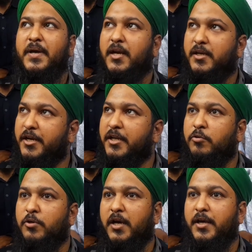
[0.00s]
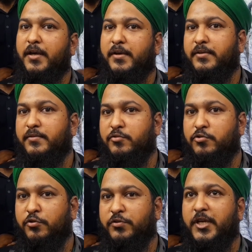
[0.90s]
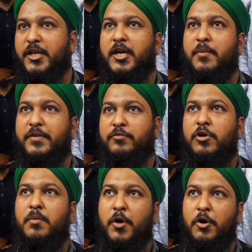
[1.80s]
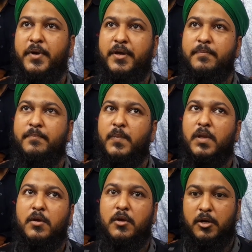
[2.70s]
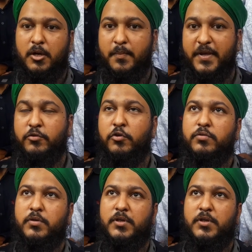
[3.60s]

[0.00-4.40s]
पहला क्लिनिक खुला है जो श्रीलंका मेस्को कंपाउंड में है मेस्को